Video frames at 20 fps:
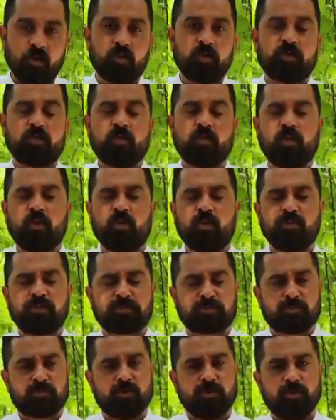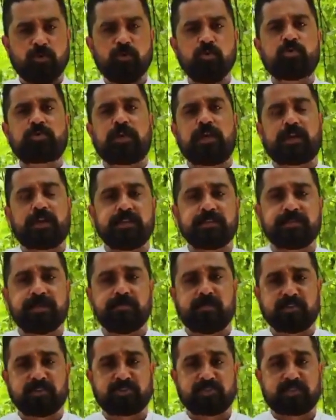उनको उनको यूज़ करने से
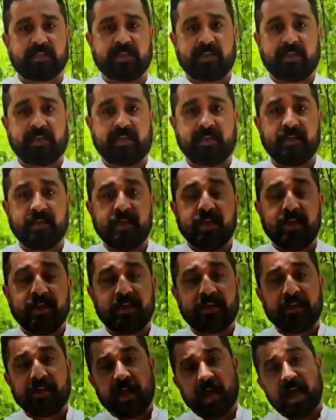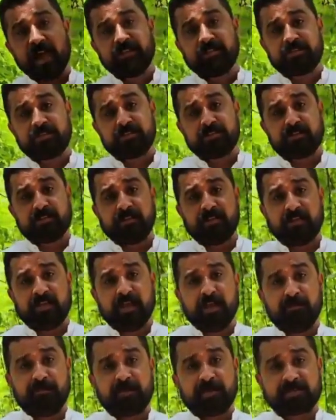बचते हैं लेकिन आज
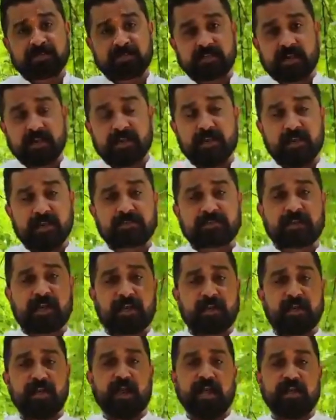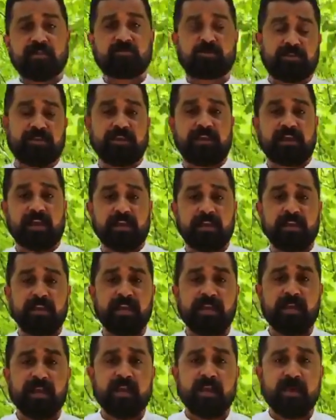ये प्रासंगिक संज्ञा जो दी गई
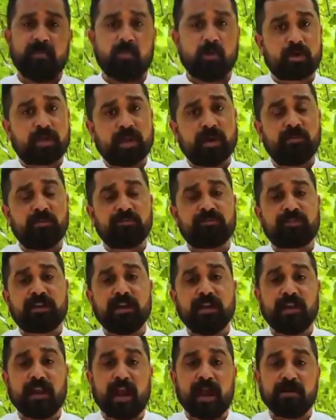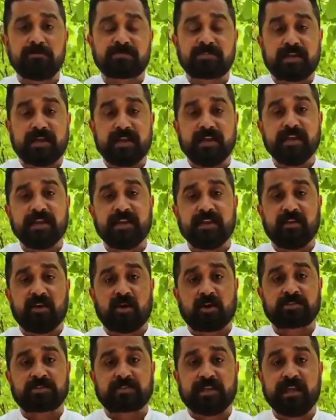मुख्यमंत्री नायब सैनी की
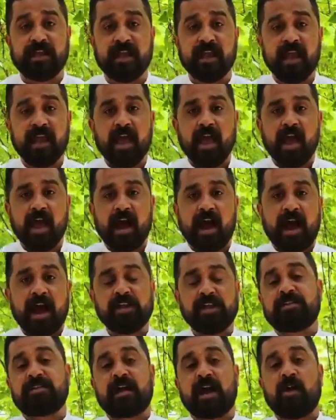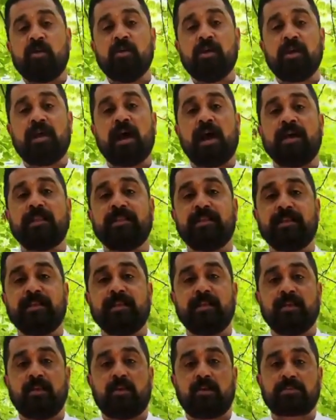ओर से आज राहुल गांधी
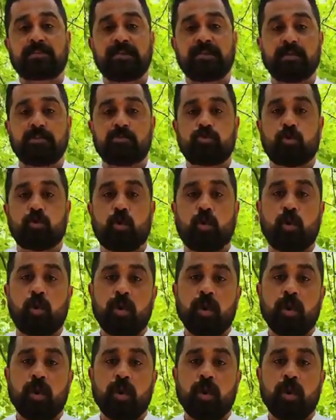की ओर से जो